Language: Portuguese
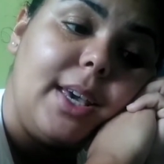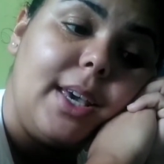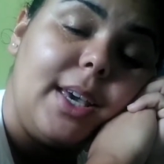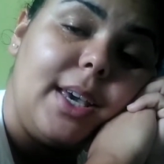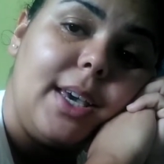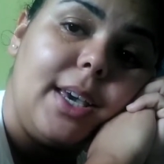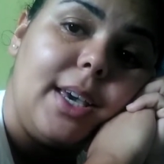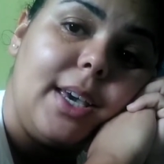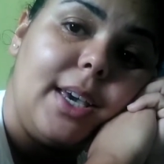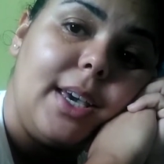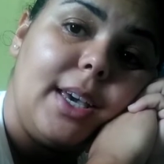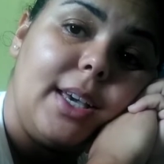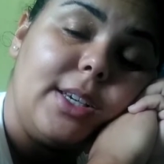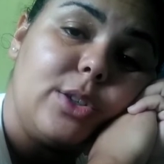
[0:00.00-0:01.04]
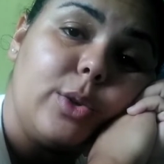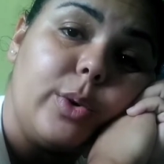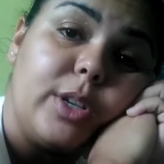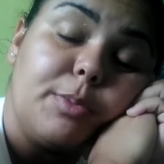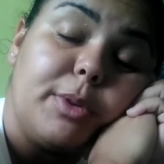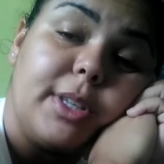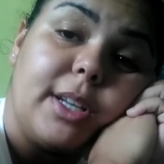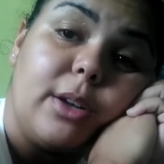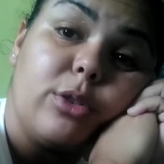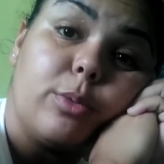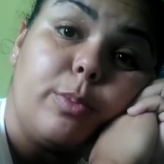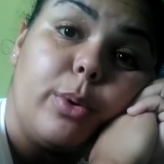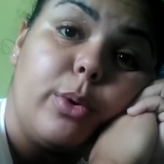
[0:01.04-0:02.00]
É, estou respondendo
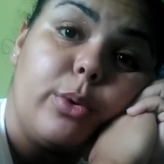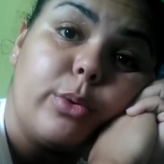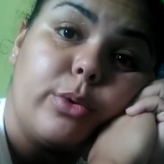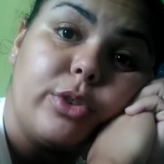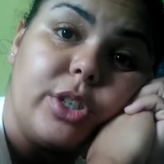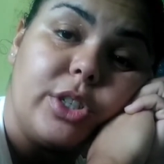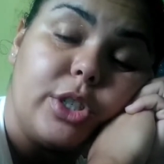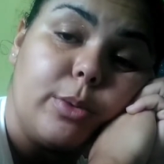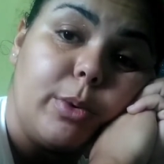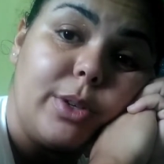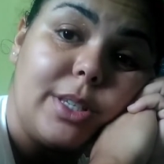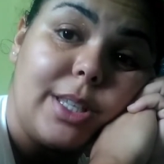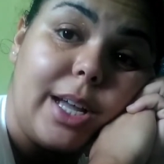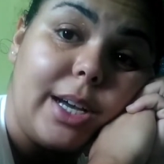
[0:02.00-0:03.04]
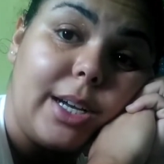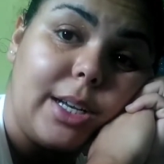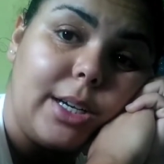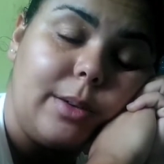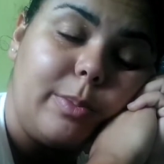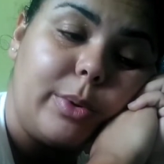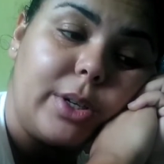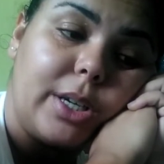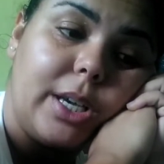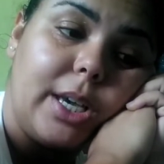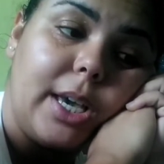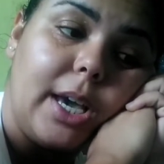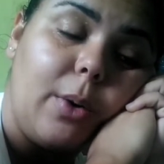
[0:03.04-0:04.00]
aos poucos, gente, no Instagram,
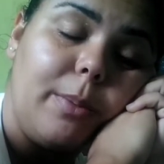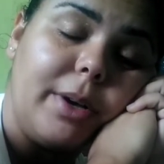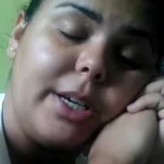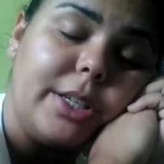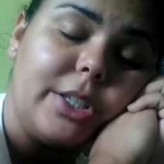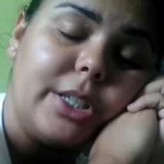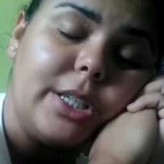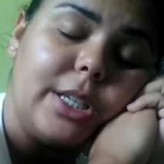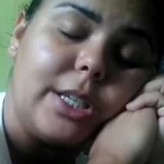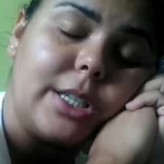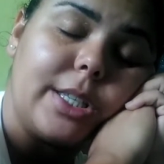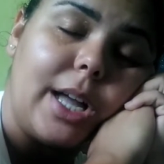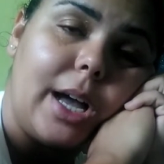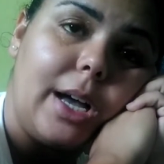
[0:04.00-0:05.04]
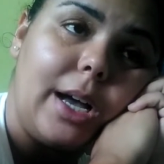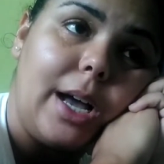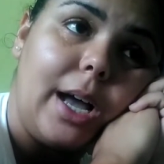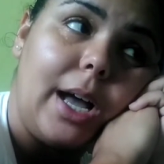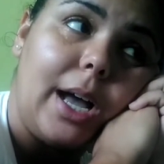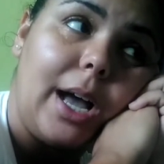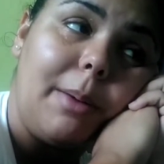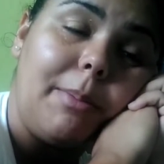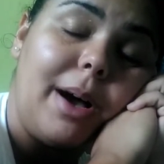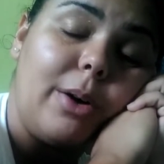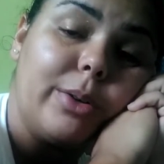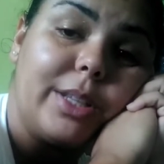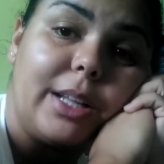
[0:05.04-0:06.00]
porque realmente está
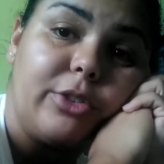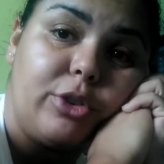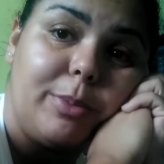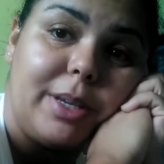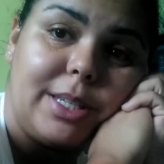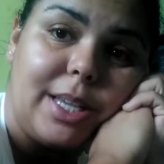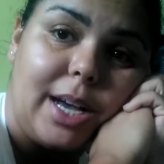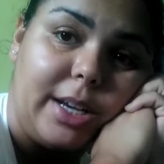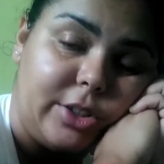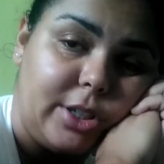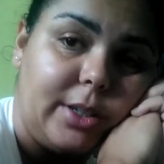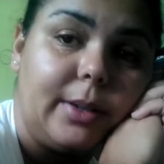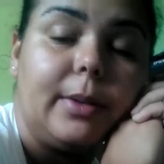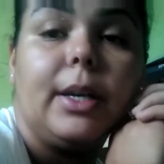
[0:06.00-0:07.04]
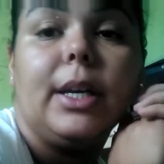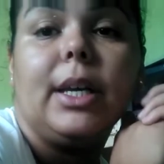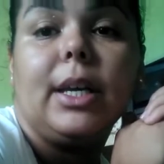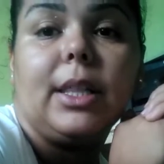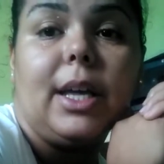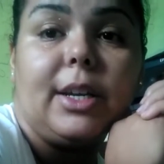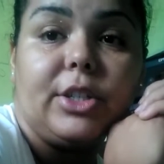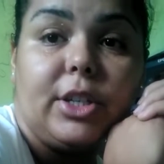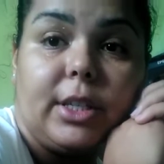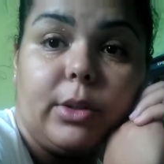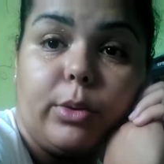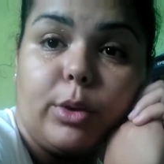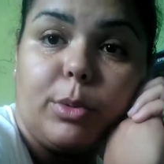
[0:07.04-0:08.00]
abarrotado de mensagem da
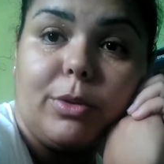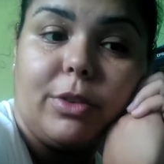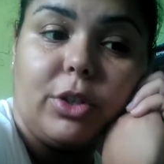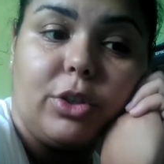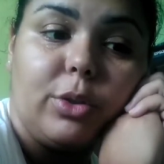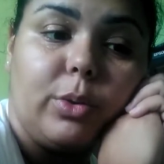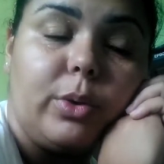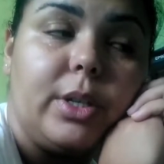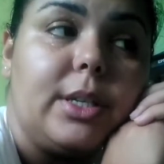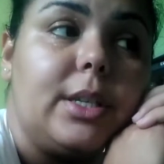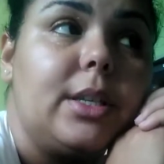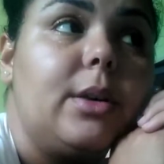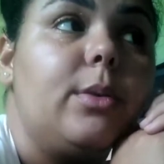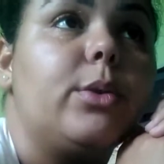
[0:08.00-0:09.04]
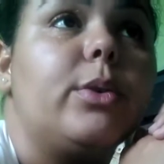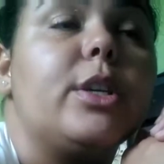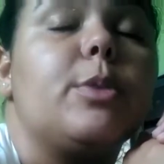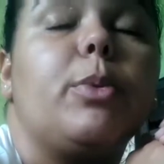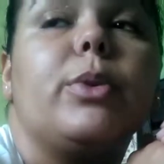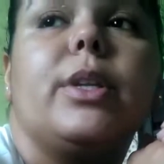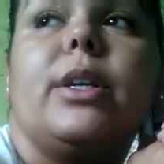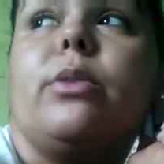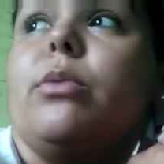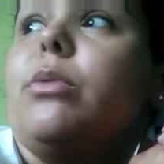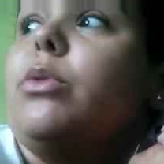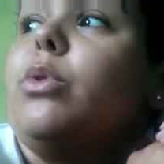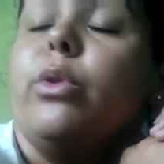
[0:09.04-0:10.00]
Agenda 2022. Então, eu tô
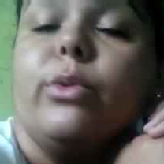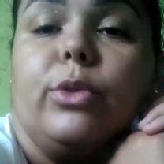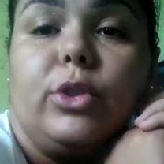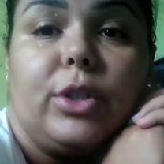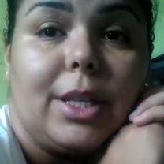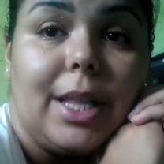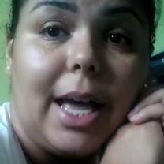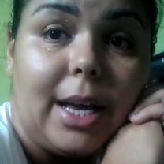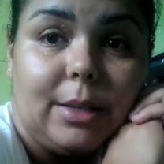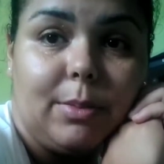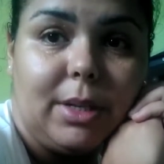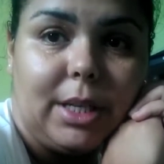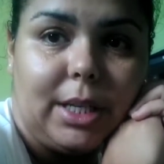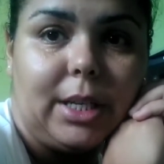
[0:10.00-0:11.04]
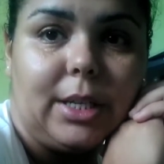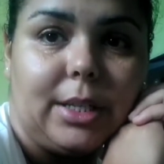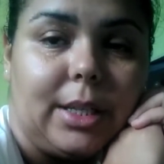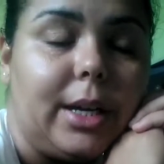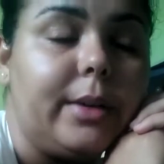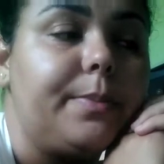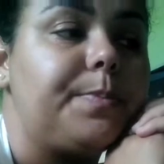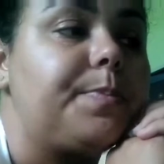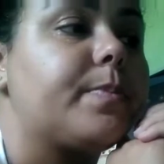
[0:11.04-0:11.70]
respondendo todo dia 10 meninas, tá?